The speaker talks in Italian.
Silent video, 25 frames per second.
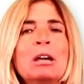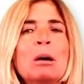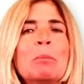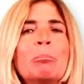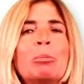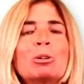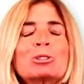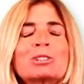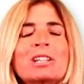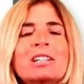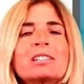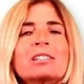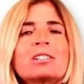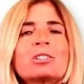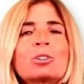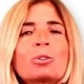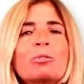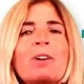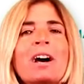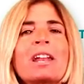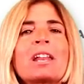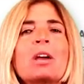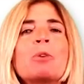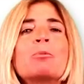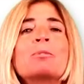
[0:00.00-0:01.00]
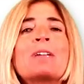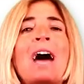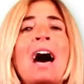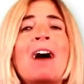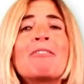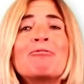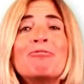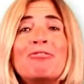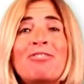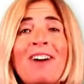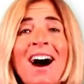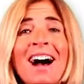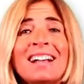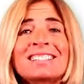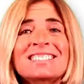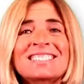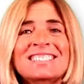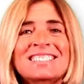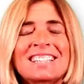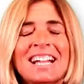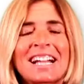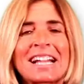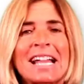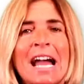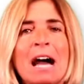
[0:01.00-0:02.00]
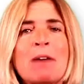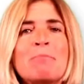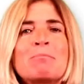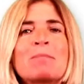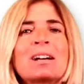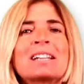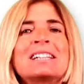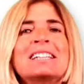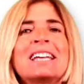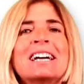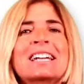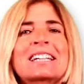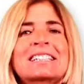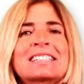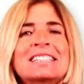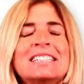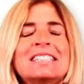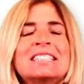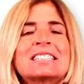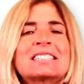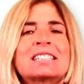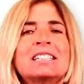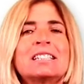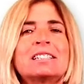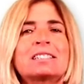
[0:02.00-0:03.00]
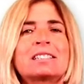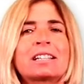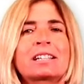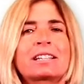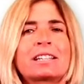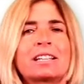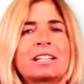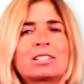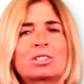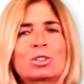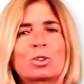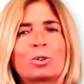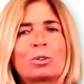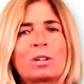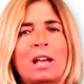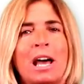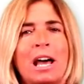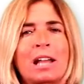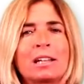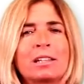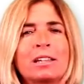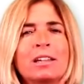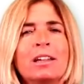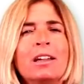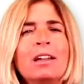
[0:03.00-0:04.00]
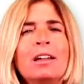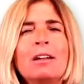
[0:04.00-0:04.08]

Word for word: potrete trovare una vasta gamma di artisti internazionali.